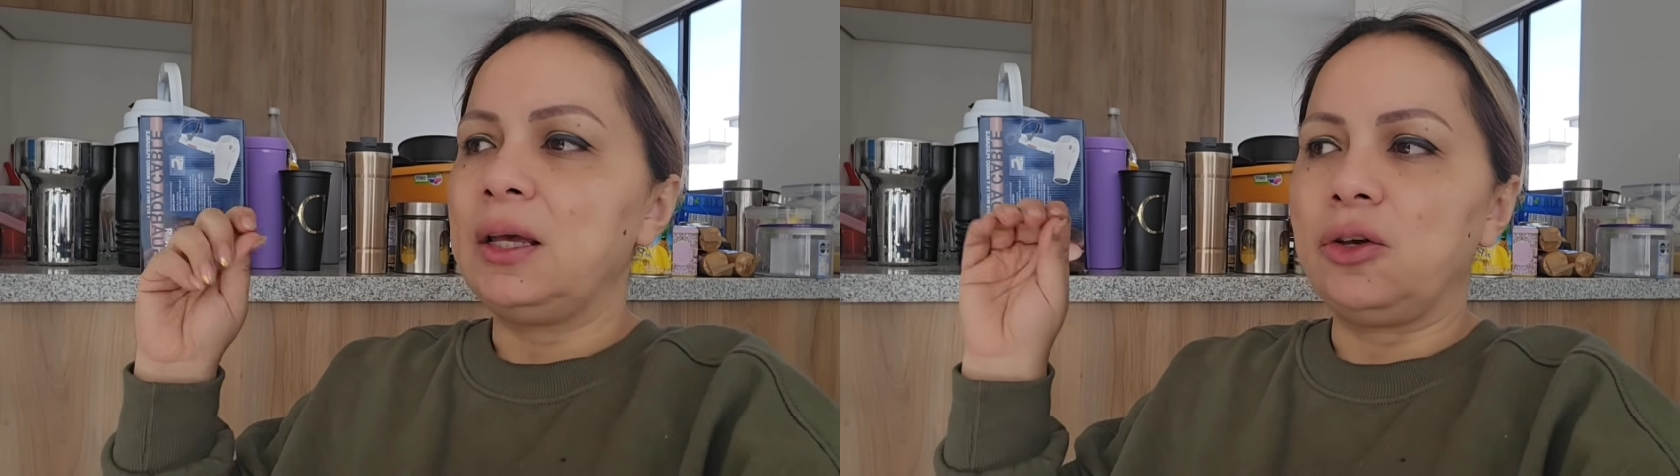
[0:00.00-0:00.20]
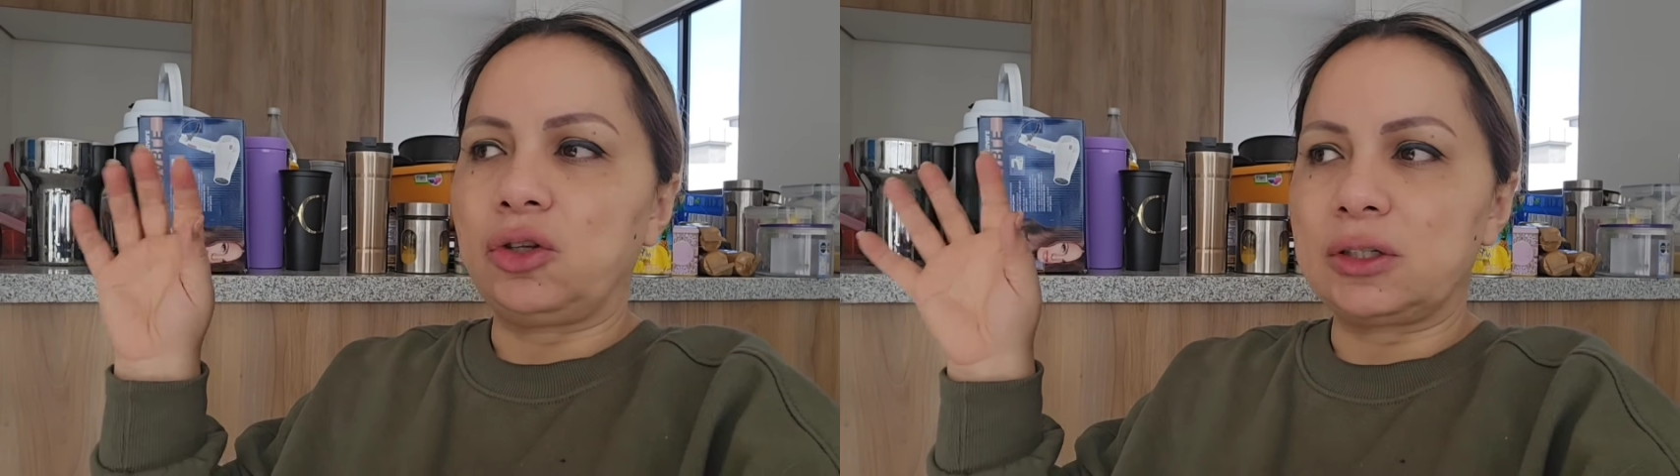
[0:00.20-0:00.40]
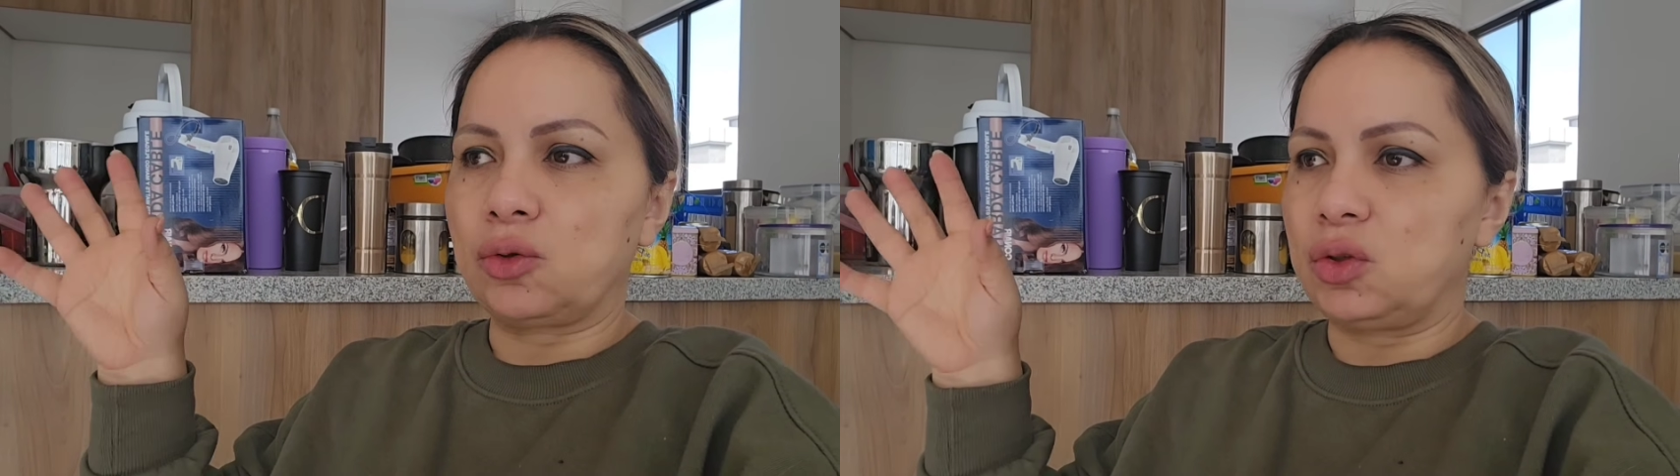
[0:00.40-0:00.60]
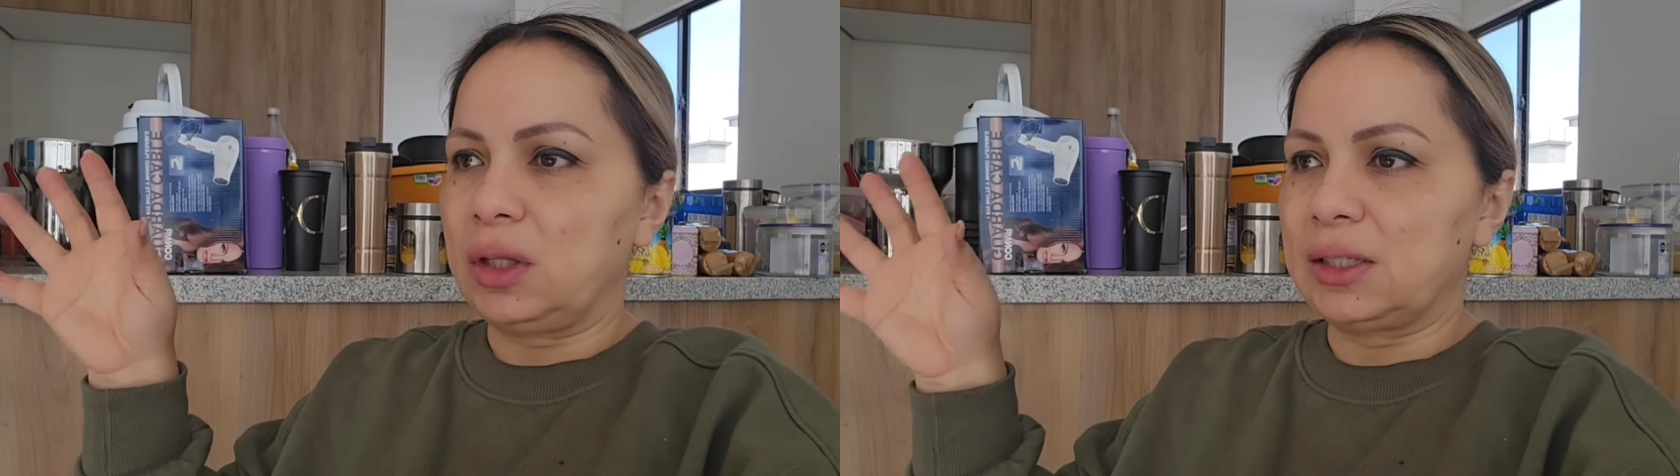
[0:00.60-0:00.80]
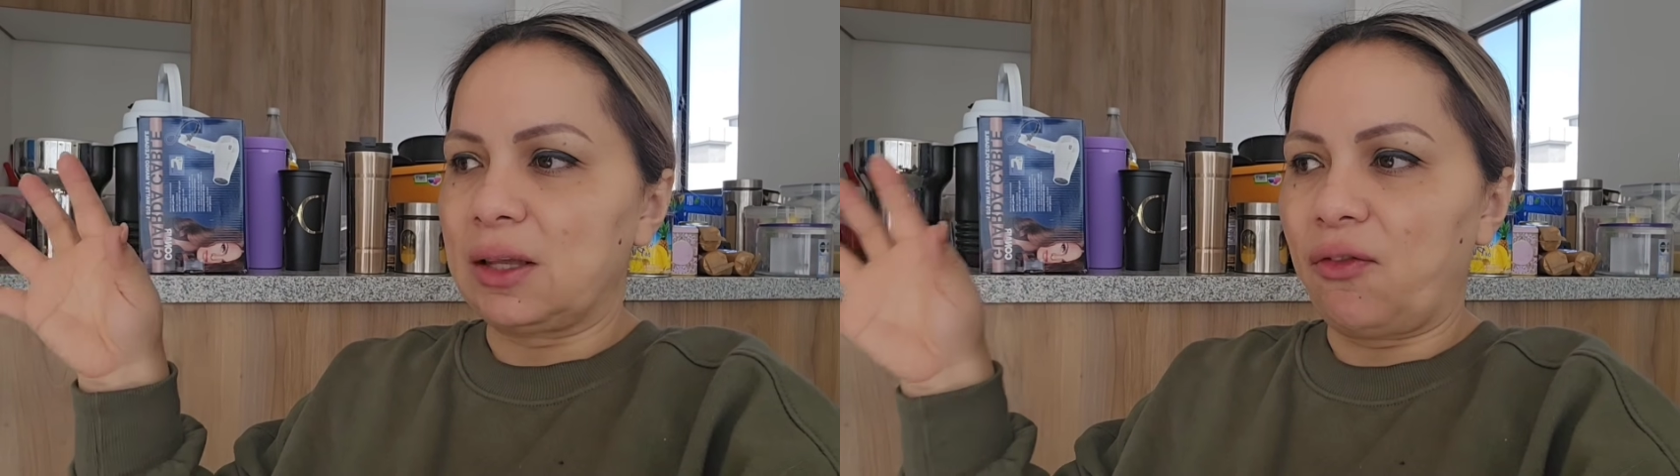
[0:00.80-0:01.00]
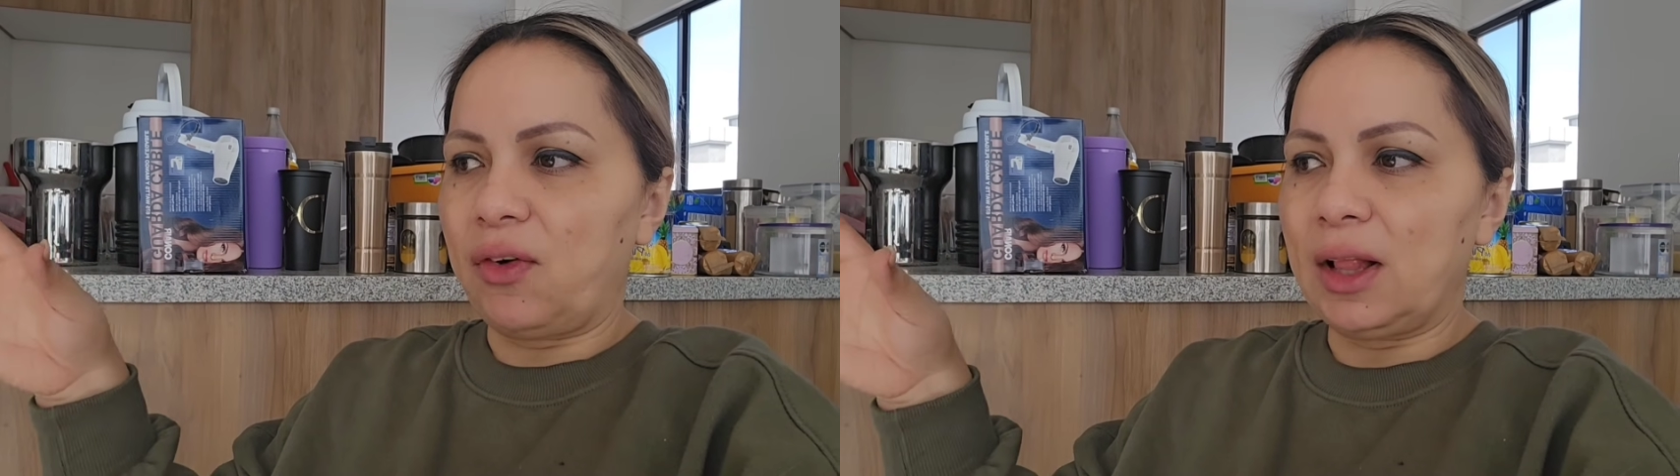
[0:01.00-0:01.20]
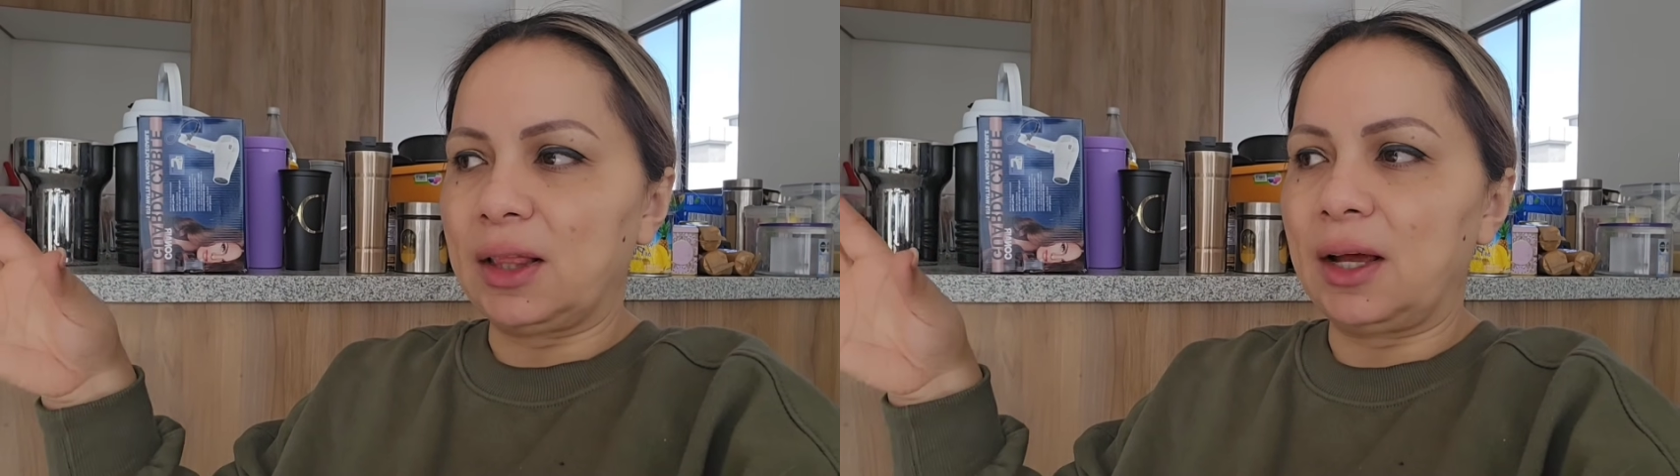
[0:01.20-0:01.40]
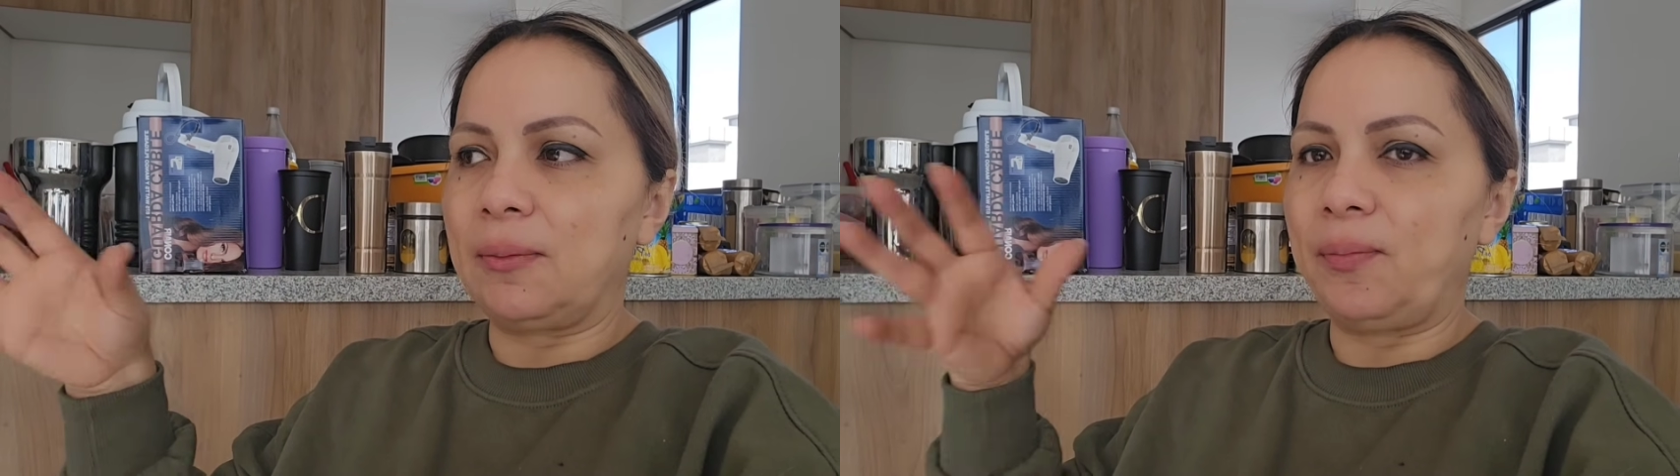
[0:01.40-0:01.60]
y otras cositas que
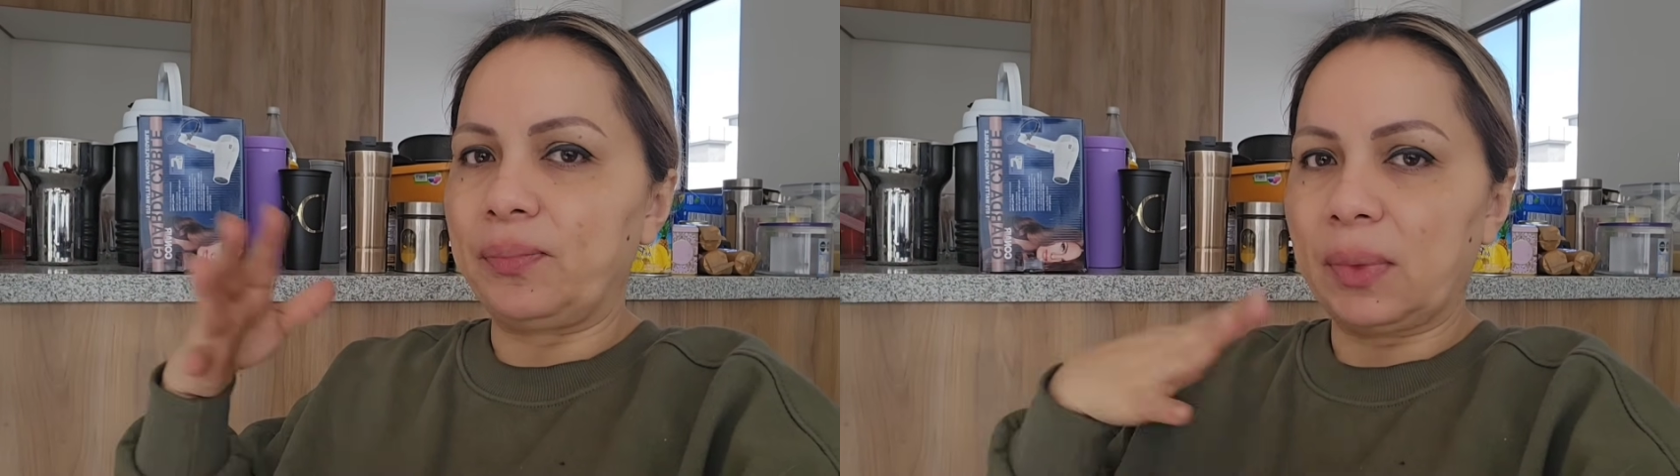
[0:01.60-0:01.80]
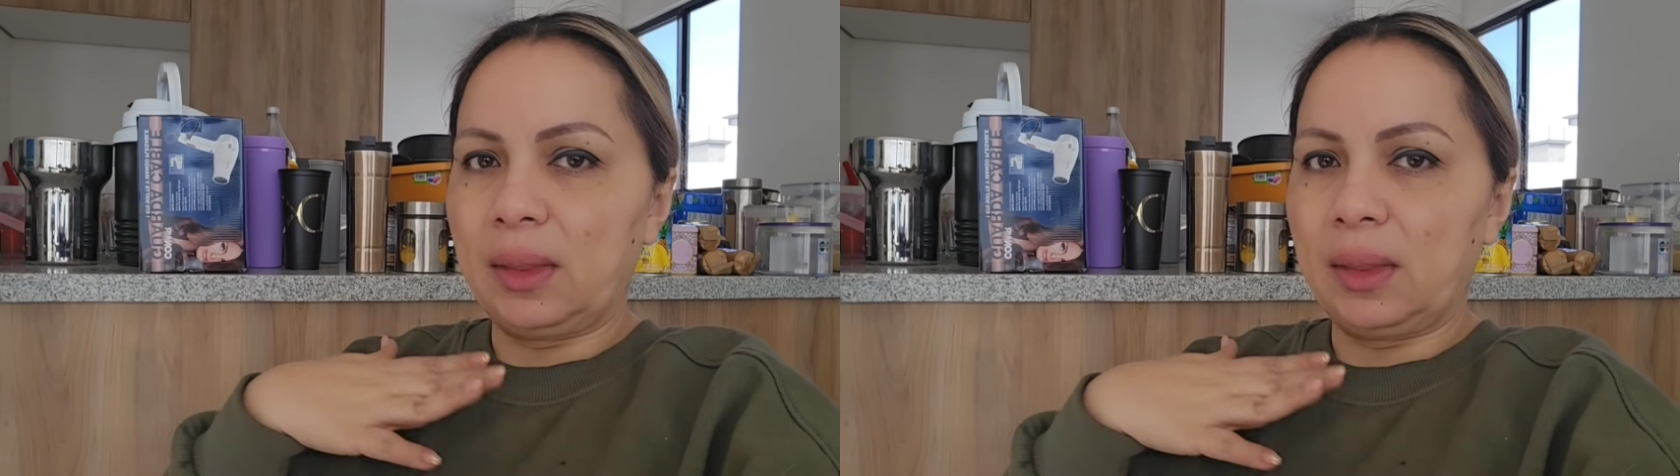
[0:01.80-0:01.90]
faltan